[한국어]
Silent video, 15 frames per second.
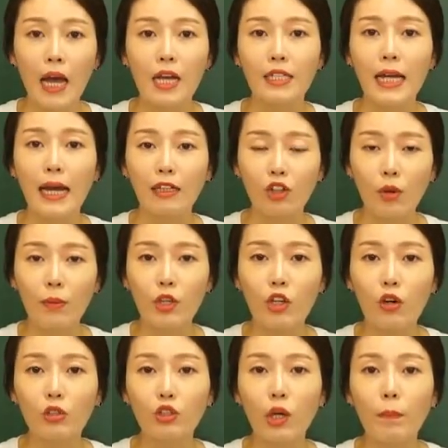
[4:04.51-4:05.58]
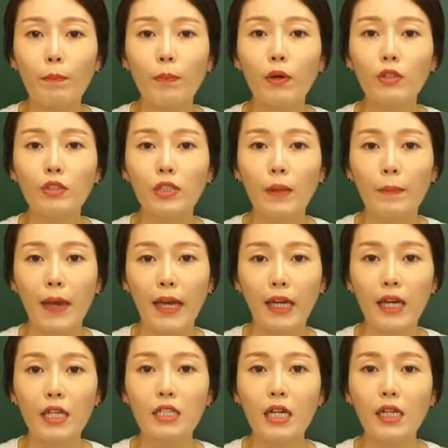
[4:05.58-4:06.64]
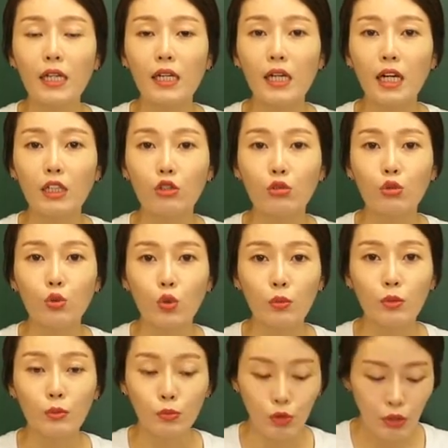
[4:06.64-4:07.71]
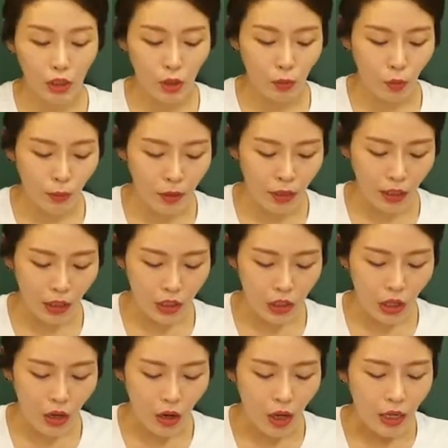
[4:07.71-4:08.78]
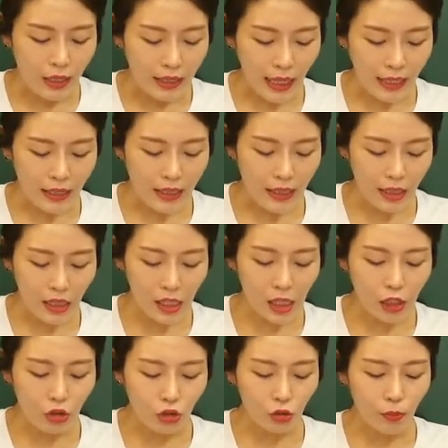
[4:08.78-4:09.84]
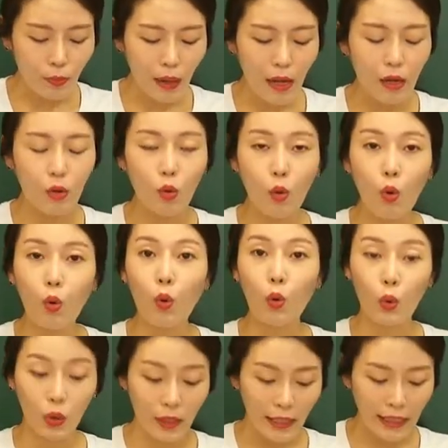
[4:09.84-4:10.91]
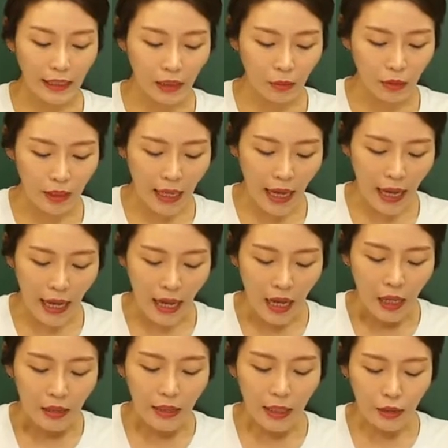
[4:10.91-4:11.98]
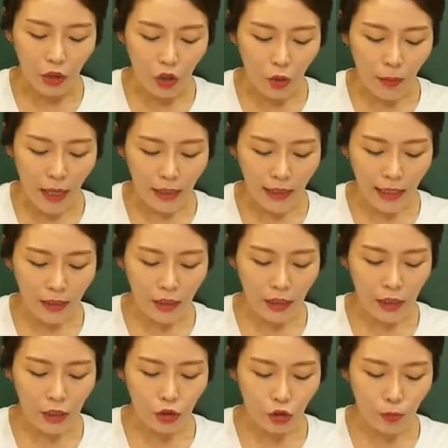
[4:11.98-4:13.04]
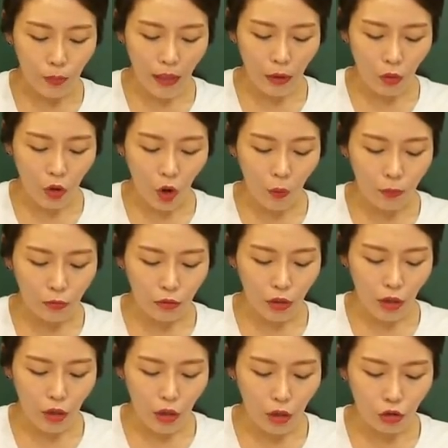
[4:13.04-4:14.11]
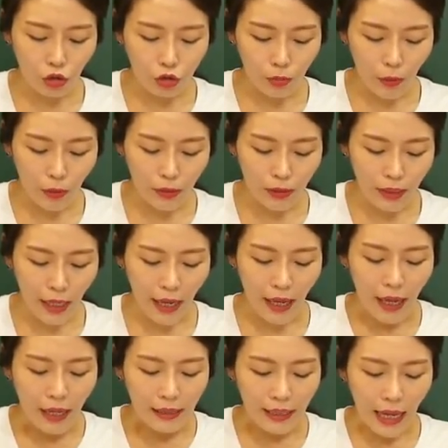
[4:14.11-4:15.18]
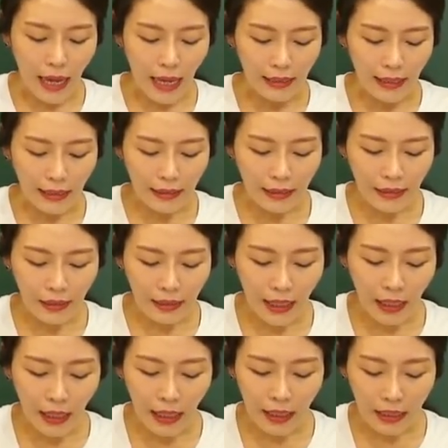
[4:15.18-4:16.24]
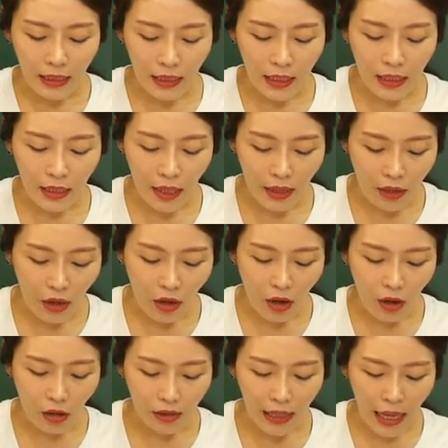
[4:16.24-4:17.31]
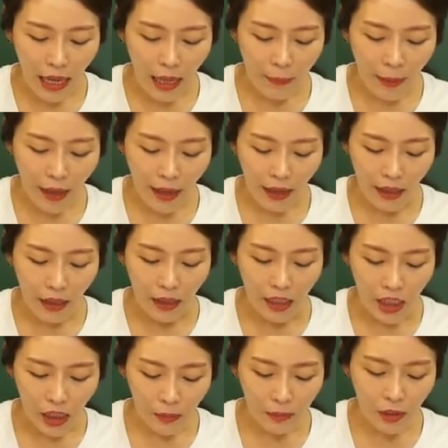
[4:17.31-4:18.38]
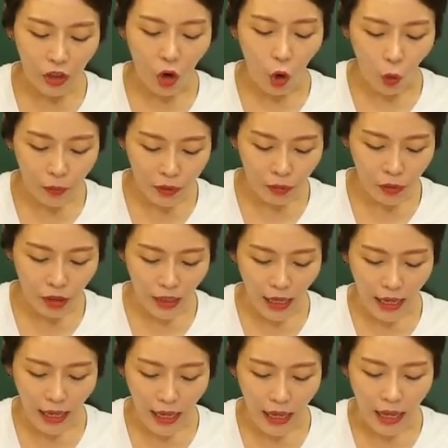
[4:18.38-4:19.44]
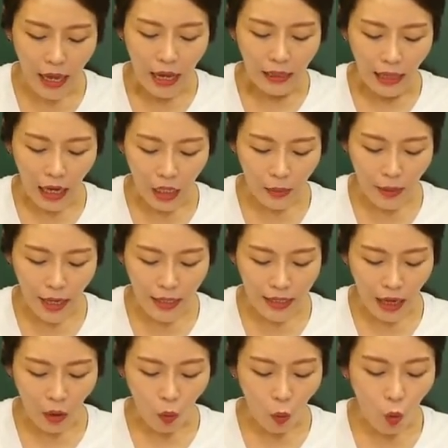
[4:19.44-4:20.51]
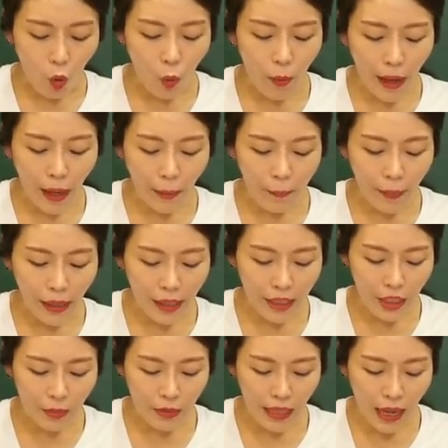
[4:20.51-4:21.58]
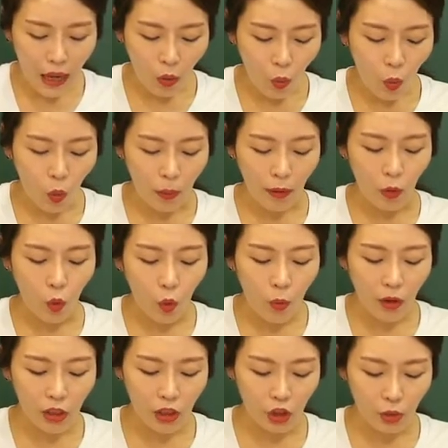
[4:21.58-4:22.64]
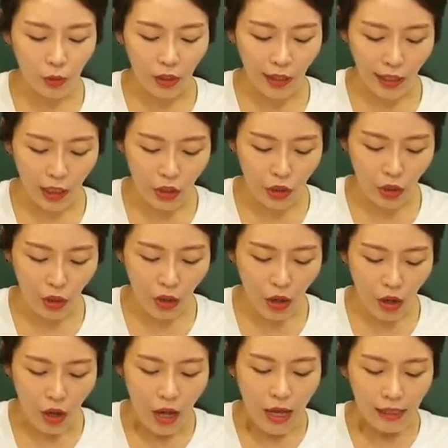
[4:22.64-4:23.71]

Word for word: 자, 그러면 이거 첫 번째 100의 자리를 가지고 조금 집중을 해서 보면 되겠죠? 47, 685 이렇게 되겠습니다. 자, 처음에 47, 685 없고요. 두 번째, 자, 47, 숫자가 있는데요. 410은 없습니다. 다음에 자 584호 바로 5번 지우면 되겠죠.